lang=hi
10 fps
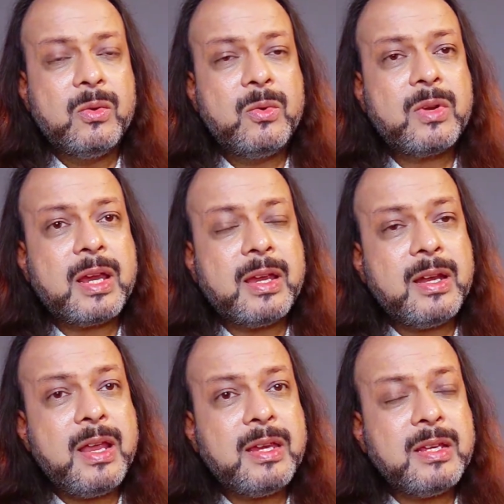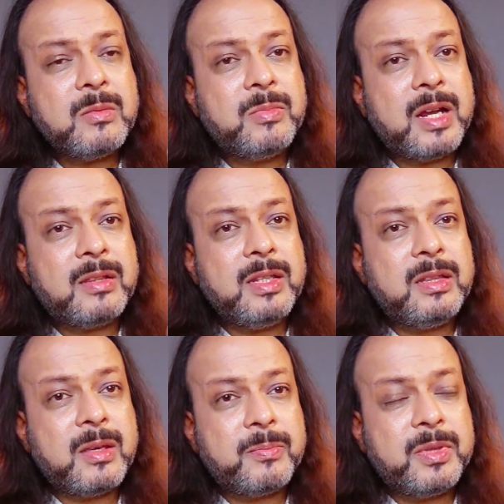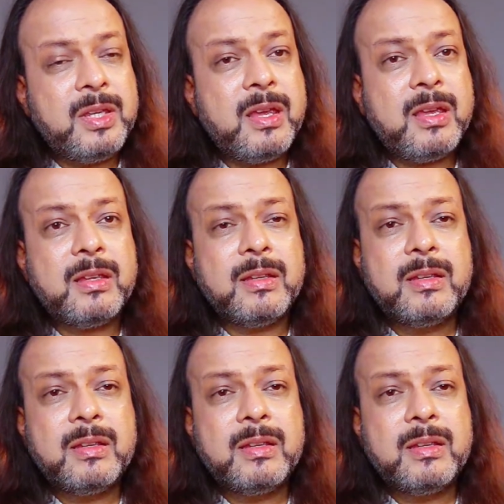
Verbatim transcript: उनका कहना है कि जब धरती तपती है